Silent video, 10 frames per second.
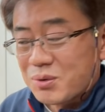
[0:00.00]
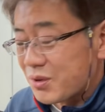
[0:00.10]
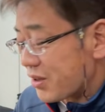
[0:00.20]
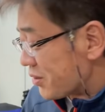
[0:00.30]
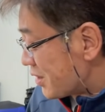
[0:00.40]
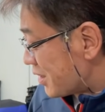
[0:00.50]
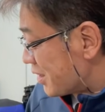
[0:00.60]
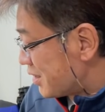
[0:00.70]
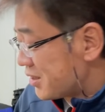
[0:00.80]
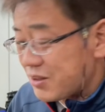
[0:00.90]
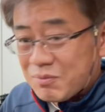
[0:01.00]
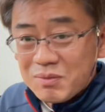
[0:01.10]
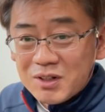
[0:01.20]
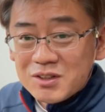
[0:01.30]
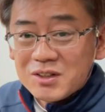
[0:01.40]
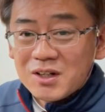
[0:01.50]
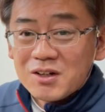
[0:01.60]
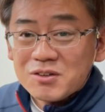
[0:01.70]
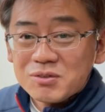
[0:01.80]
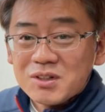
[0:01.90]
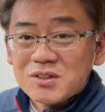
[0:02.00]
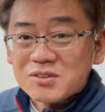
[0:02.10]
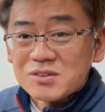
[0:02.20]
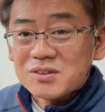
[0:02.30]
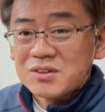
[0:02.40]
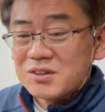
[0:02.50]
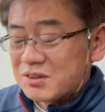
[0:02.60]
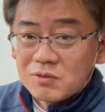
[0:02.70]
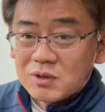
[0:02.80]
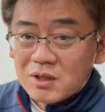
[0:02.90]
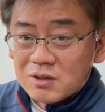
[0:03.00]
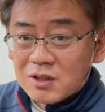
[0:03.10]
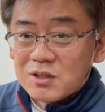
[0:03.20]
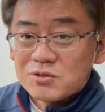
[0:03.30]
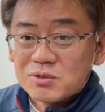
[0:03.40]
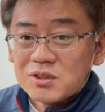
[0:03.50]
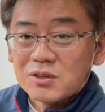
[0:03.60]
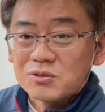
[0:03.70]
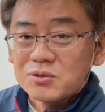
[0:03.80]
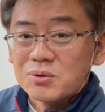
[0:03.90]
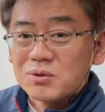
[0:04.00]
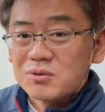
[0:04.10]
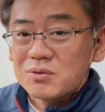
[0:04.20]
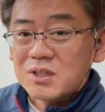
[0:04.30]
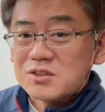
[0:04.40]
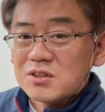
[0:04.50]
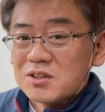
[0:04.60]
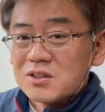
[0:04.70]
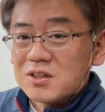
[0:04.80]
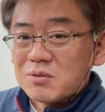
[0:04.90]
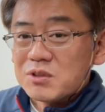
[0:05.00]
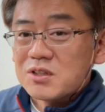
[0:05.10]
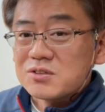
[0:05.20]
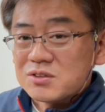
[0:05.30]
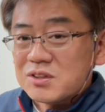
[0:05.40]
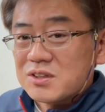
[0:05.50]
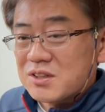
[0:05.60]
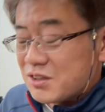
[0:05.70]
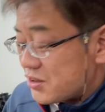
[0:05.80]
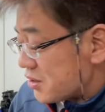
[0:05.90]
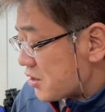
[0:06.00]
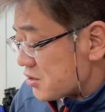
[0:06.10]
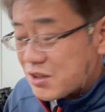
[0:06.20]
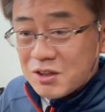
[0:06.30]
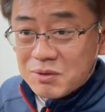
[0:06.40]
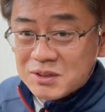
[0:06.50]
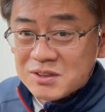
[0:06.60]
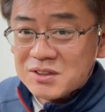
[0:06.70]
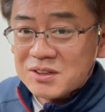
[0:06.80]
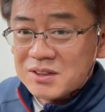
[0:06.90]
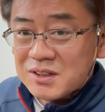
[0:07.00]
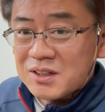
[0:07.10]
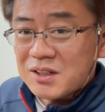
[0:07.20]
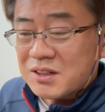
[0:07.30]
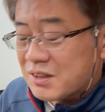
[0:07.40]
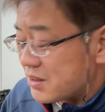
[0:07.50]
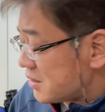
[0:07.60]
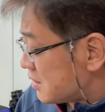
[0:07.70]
いうことなので、まあ、RF レンズ7200を私的に紙レンズに認定してあります。はい